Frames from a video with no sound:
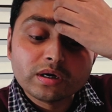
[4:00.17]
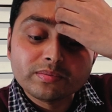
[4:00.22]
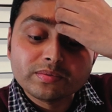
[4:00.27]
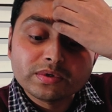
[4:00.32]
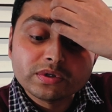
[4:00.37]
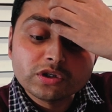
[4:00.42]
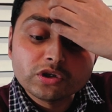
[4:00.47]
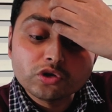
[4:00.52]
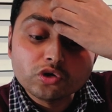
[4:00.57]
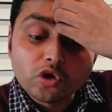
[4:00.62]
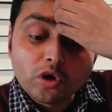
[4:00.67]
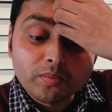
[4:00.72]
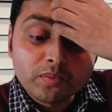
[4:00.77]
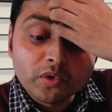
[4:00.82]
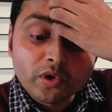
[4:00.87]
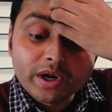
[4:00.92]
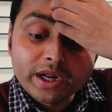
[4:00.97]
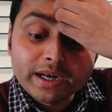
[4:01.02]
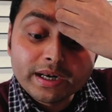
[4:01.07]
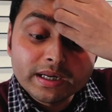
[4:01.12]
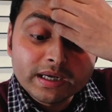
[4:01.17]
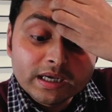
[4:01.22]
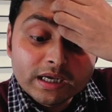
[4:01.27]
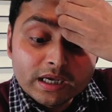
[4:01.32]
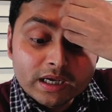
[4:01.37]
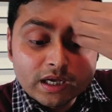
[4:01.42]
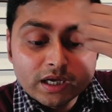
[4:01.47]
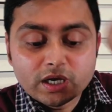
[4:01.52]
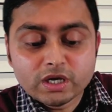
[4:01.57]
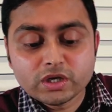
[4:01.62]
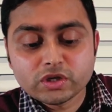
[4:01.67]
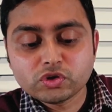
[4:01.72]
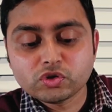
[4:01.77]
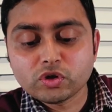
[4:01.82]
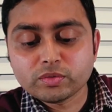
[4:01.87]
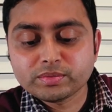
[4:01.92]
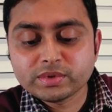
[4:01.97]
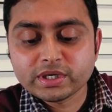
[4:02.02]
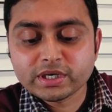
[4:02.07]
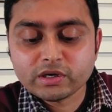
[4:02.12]
আপনি যদি জব করেন
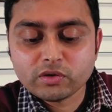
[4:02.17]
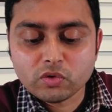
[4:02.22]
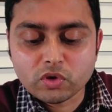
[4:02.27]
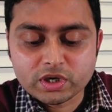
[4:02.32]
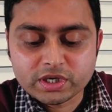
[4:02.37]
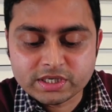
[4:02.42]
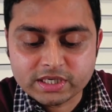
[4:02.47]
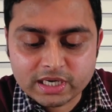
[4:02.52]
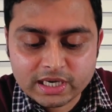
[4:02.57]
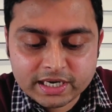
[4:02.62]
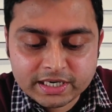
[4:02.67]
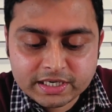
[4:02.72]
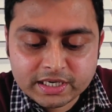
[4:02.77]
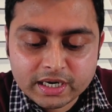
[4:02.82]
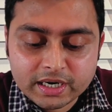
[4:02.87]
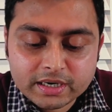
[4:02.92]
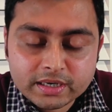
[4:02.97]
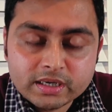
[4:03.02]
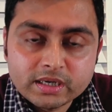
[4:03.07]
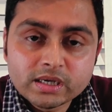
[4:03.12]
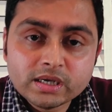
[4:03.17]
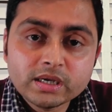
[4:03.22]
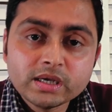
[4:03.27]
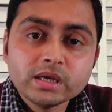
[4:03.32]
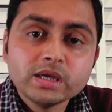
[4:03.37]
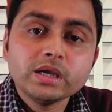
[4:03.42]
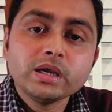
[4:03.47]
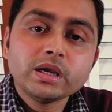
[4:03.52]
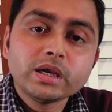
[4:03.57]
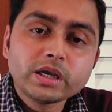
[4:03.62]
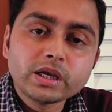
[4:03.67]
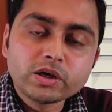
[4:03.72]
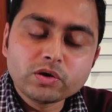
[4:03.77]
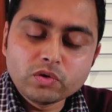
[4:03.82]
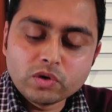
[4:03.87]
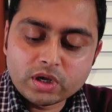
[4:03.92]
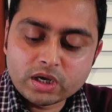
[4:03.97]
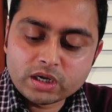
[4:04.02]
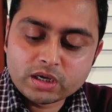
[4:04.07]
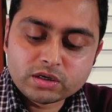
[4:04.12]
জব থেকে হলিডে লেটার
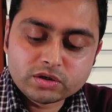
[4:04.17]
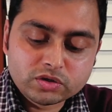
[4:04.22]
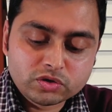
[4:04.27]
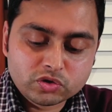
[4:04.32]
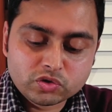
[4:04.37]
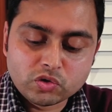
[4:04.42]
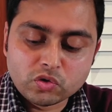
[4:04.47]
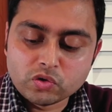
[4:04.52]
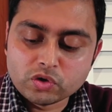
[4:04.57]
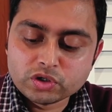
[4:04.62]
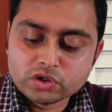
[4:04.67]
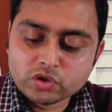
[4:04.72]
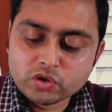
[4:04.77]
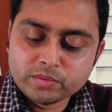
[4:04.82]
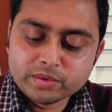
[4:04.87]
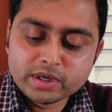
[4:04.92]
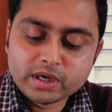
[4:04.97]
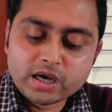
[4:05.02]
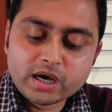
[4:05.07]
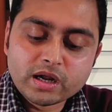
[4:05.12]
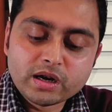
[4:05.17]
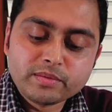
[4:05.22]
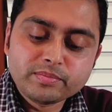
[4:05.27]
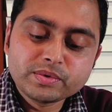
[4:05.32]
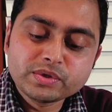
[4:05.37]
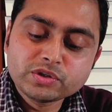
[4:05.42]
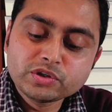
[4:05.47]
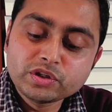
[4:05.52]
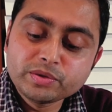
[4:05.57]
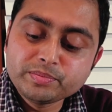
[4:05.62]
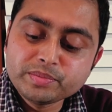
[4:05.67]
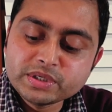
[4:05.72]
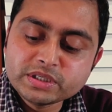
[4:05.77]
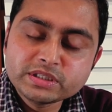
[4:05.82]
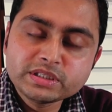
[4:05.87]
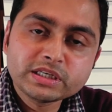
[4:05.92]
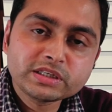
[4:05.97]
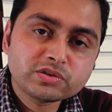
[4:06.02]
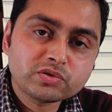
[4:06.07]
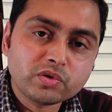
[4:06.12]
এগুলা শো করতে হবে আর আপনি যদি
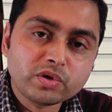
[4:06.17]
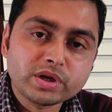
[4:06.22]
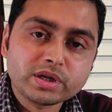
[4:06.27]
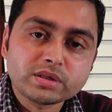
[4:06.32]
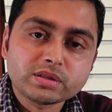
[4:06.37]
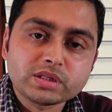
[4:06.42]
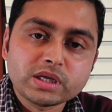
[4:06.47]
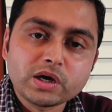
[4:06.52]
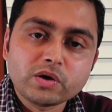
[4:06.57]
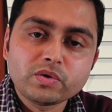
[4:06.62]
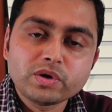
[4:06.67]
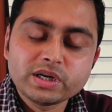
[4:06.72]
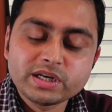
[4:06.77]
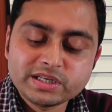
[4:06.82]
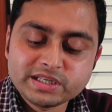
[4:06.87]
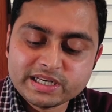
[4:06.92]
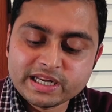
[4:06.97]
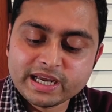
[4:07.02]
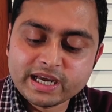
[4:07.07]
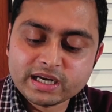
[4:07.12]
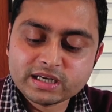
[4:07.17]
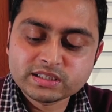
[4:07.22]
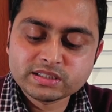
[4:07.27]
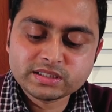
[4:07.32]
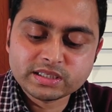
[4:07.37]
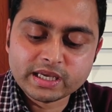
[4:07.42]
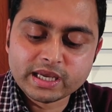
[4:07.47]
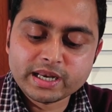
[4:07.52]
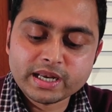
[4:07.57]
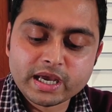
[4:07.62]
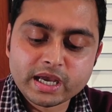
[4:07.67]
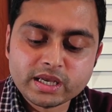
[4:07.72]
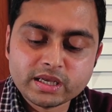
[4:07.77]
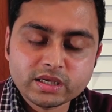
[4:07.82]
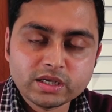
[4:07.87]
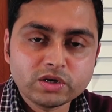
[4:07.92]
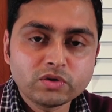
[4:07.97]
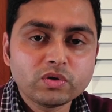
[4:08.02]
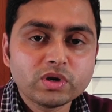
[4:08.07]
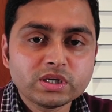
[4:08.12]
বিজনেস করেন তাহলে ট্যাক্স এনআই
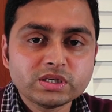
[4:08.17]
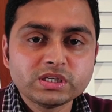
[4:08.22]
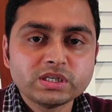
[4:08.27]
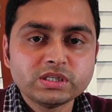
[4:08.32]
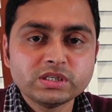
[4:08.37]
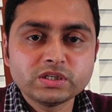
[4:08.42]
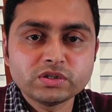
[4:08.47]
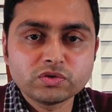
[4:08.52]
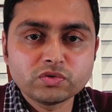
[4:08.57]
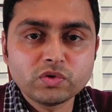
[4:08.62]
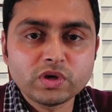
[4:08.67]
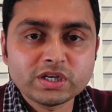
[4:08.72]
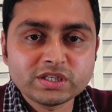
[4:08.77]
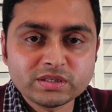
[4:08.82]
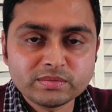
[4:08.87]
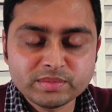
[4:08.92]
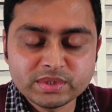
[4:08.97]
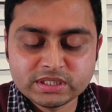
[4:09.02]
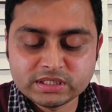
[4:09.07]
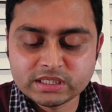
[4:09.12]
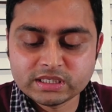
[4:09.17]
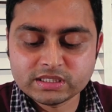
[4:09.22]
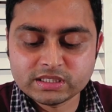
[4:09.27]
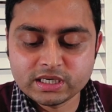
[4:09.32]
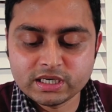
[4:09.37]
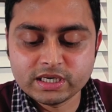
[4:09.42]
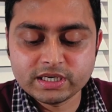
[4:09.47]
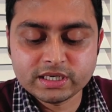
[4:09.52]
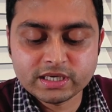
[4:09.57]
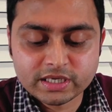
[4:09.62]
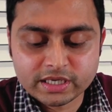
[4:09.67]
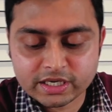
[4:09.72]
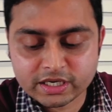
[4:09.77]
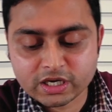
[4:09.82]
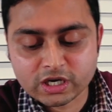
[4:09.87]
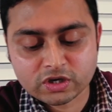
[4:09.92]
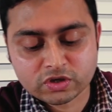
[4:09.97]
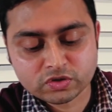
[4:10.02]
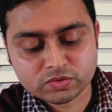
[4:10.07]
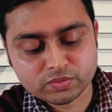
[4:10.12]
এগুলা যে জিনিসগুলো আছে বিজনেস রিলেটেড এই
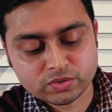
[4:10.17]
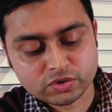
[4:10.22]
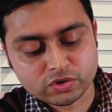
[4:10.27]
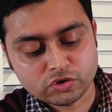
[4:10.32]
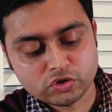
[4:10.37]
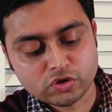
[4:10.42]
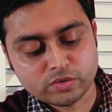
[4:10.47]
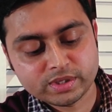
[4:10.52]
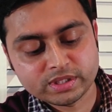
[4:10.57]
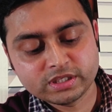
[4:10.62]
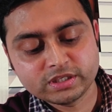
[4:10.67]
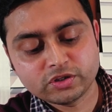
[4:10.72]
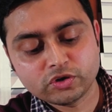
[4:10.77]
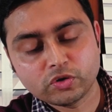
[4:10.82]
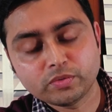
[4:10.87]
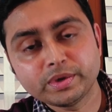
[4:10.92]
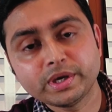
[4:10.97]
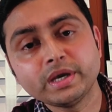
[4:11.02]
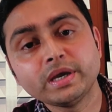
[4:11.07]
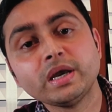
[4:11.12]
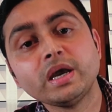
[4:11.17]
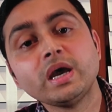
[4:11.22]
কাগজপত্র জমা দিতে হবে